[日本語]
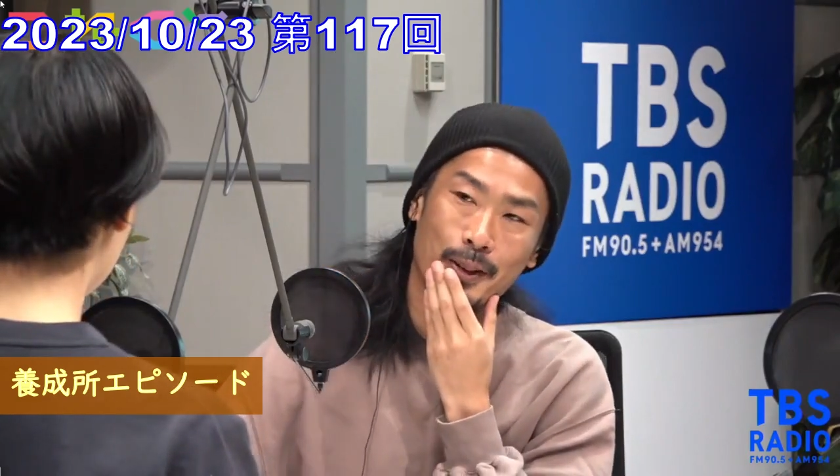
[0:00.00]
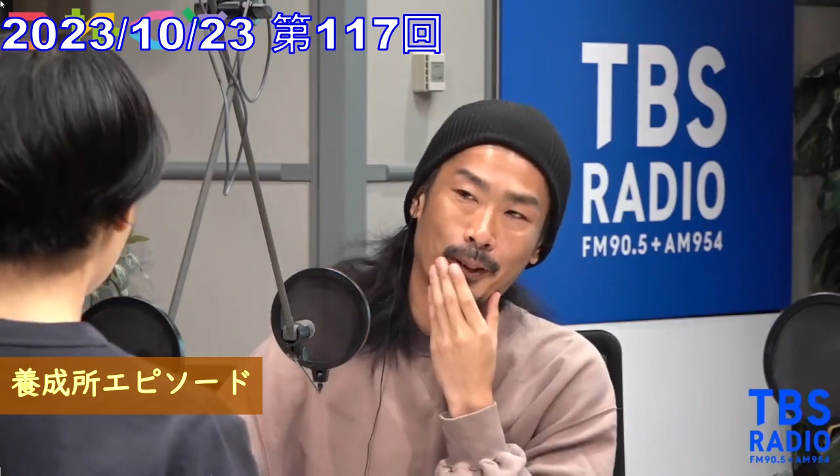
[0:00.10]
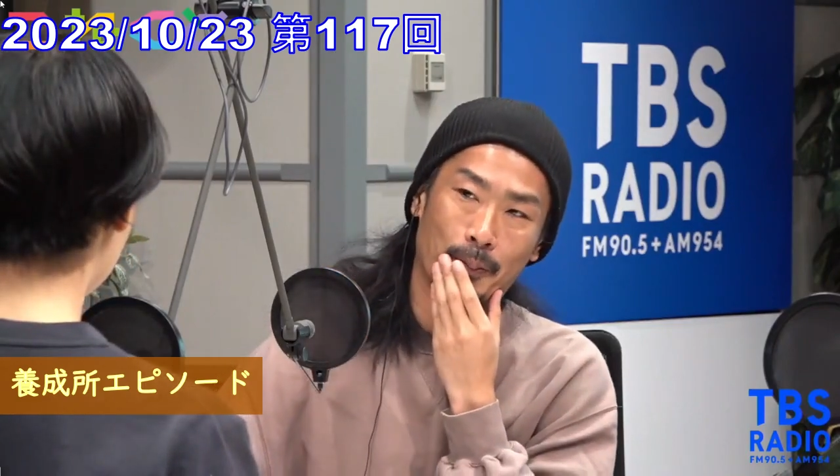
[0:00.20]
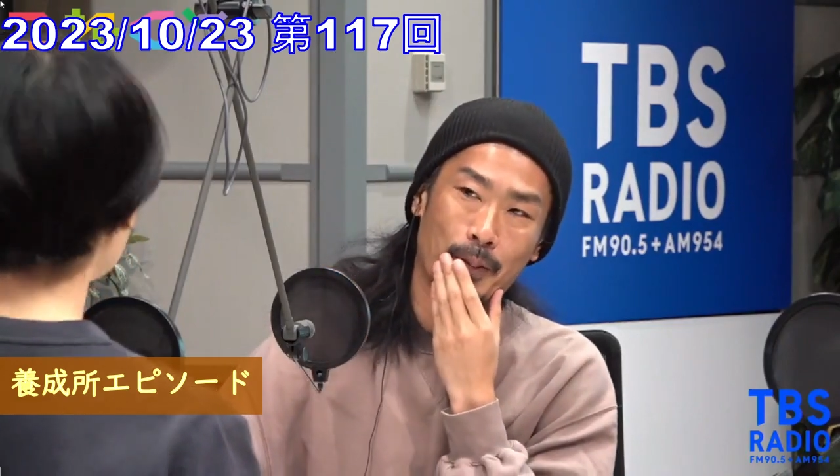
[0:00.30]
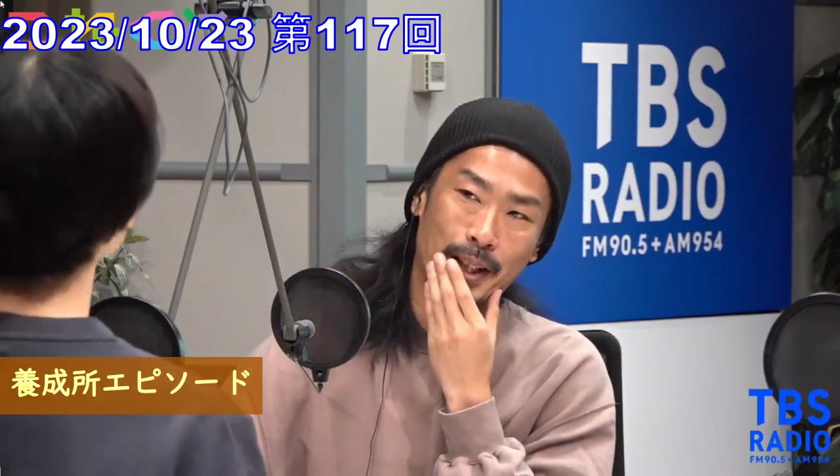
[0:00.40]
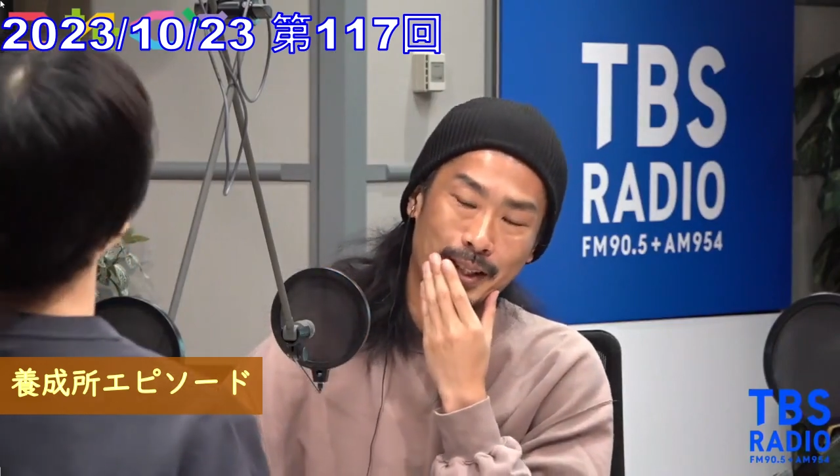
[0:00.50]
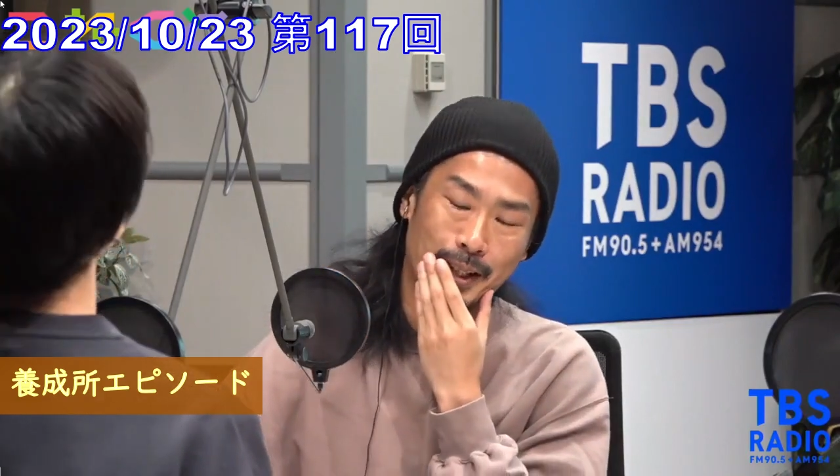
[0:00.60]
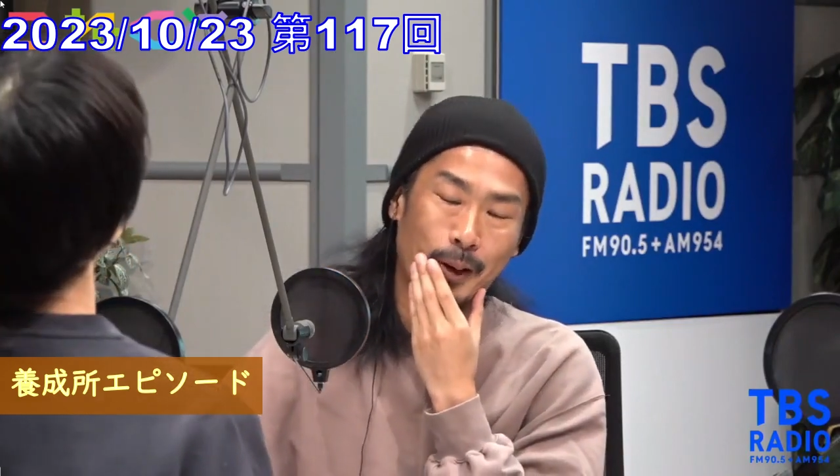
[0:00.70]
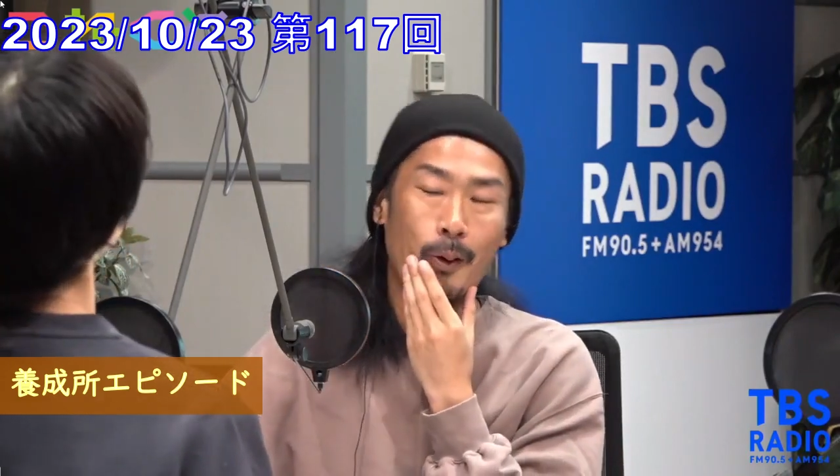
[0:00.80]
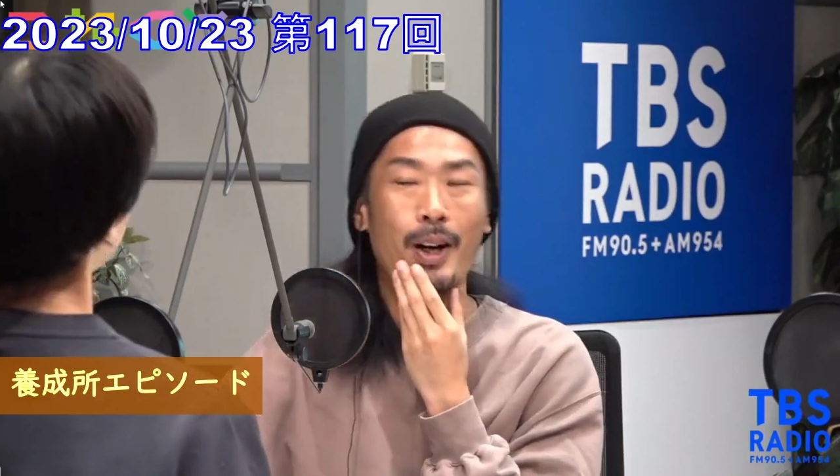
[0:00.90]
所ってめっ
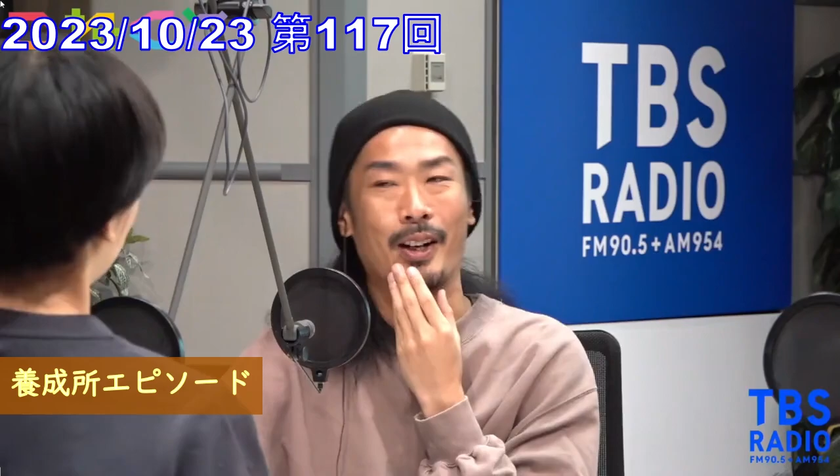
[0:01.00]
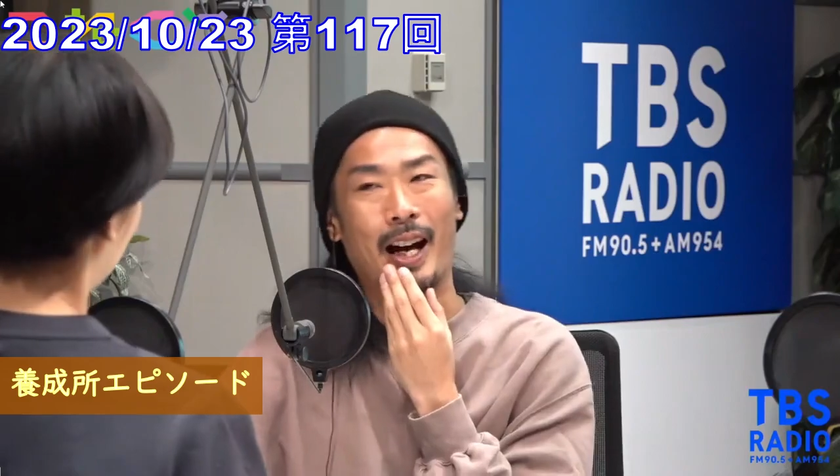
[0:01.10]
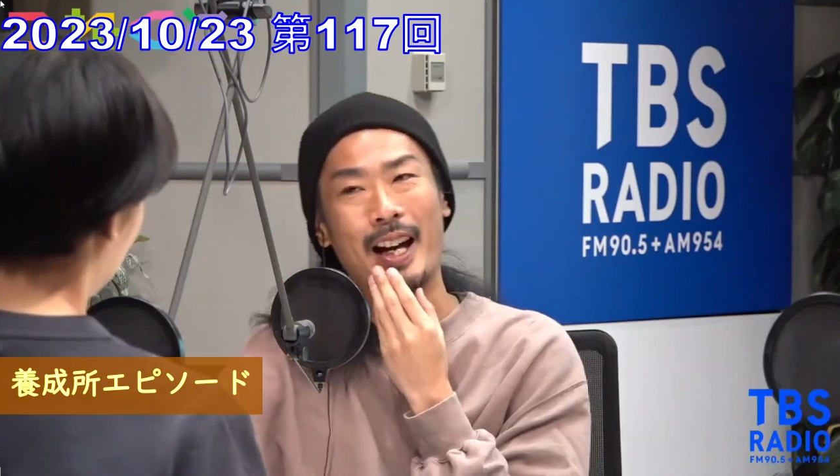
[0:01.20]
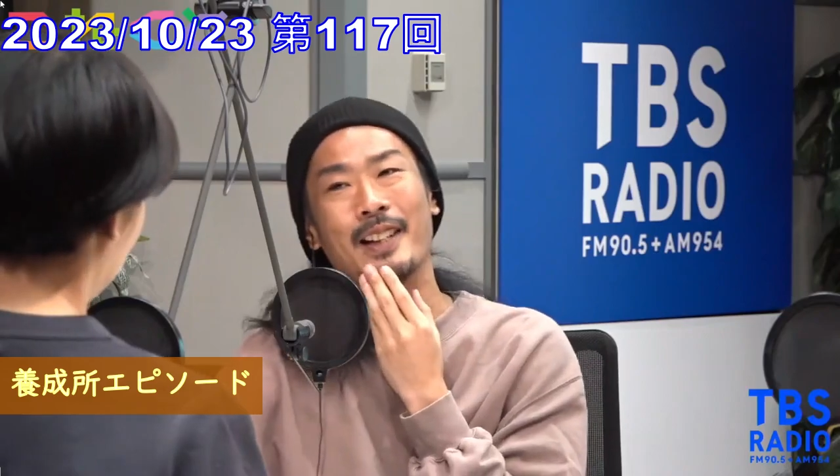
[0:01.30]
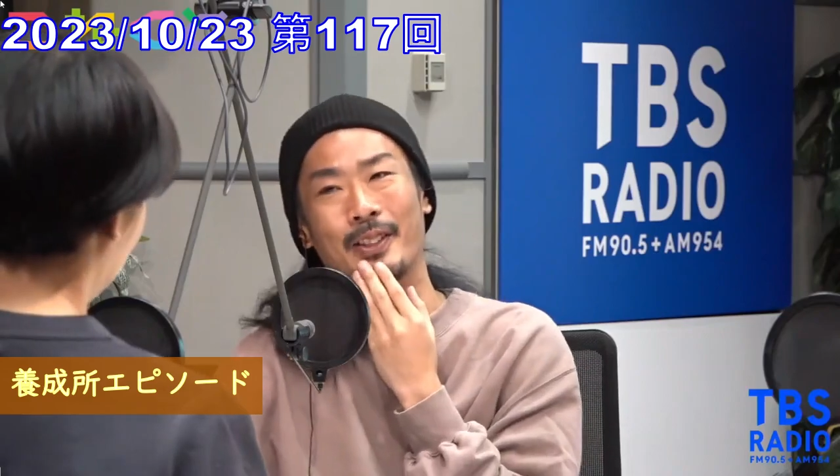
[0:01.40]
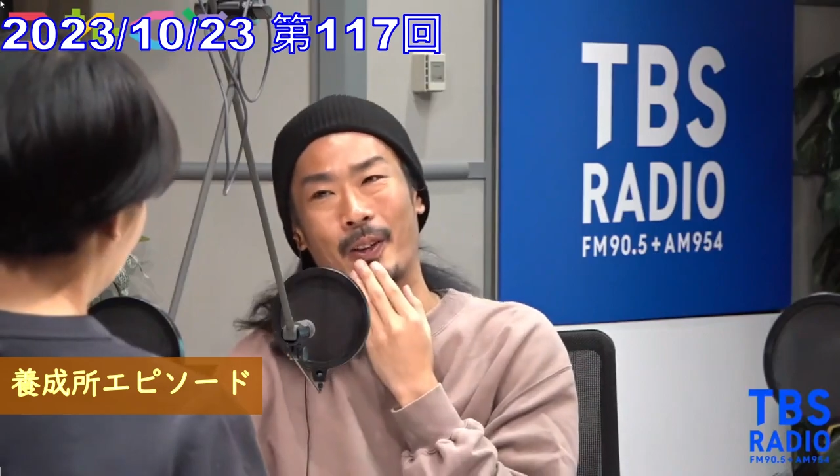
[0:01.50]
ちゃ怖いの入るの